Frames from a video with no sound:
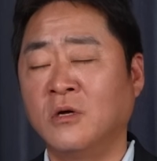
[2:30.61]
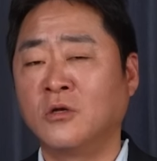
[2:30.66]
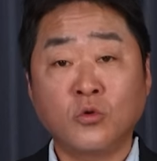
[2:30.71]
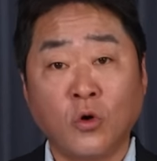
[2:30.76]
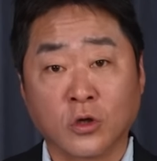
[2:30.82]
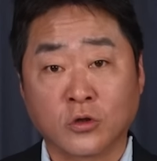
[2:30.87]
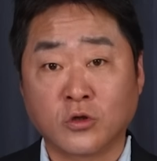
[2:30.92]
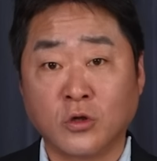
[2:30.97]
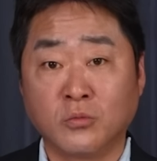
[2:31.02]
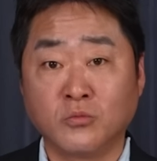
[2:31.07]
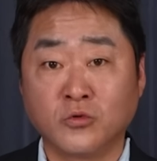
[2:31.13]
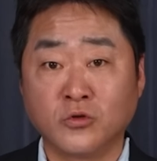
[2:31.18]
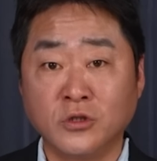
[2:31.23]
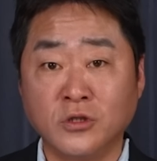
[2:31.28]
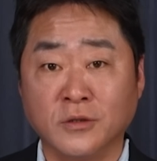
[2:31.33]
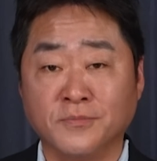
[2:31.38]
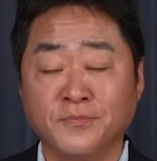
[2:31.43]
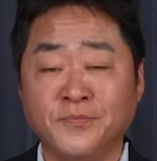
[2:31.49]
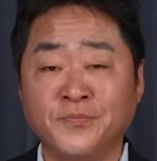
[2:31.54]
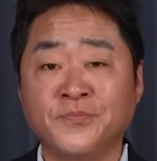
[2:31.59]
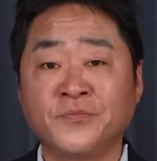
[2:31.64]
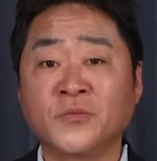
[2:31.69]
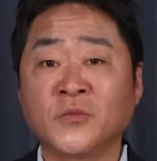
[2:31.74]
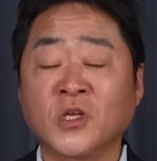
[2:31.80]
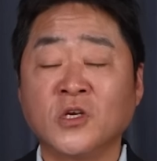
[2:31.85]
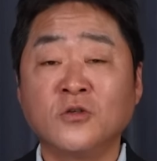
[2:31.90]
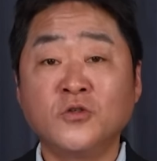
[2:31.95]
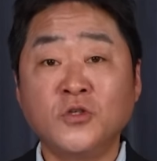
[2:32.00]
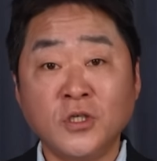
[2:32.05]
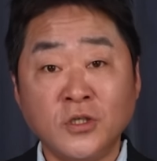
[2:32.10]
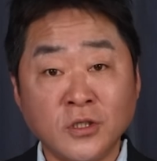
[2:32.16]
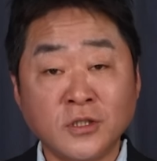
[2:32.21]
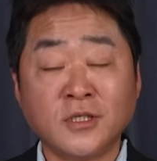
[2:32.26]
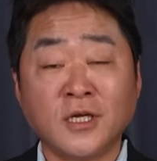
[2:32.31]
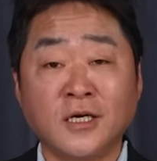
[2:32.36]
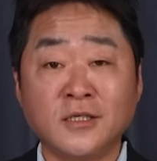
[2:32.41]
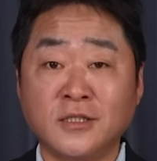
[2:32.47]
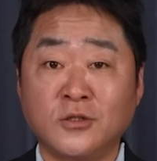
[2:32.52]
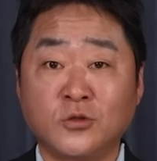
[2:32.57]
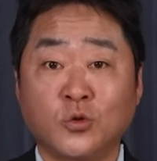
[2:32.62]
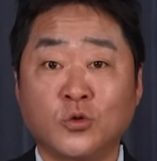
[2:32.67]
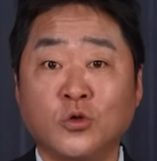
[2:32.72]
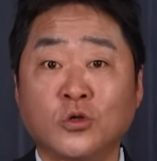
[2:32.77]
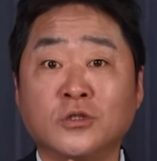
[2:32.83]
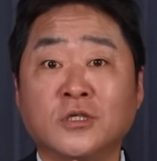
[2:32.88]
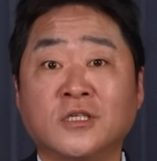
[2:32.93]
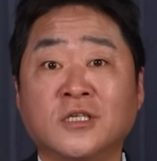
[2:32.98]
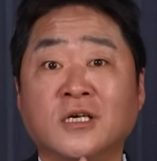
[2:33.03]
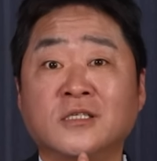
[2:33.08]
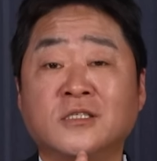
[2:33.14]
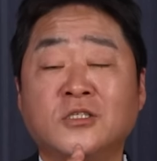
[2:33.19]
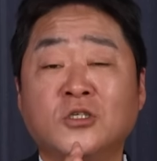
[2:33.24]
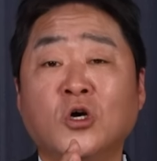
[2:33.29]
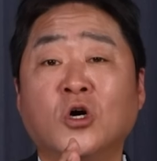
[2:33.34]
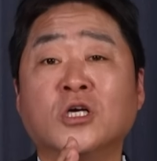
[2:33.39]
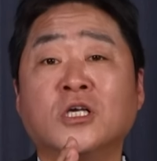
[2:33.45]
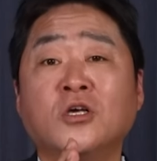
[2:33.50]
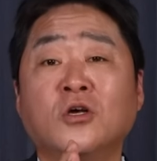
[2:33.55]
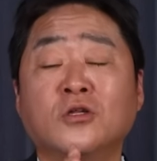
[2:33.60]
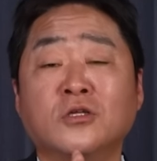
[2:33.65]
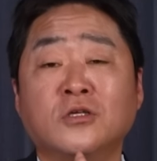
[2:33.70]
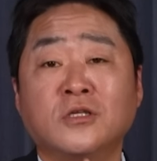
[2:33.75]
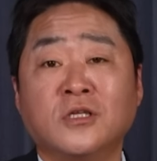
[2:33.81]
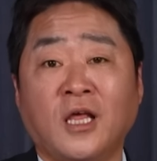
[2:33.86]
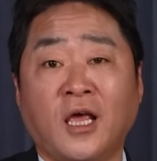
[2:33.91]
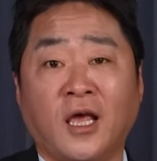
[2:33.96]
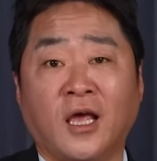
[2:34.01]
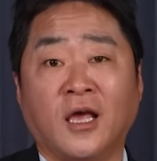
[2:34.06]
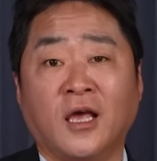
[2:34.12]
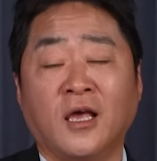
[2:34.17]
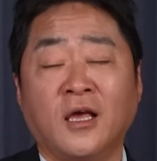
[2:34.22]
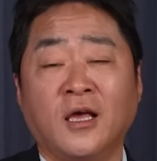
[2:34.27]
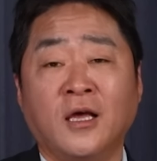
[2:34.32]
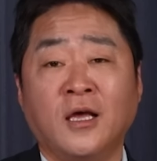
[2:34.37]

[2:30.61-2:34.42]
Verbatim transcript: 또 어떤 분은 취득 당시 조정 대상 지역이었는데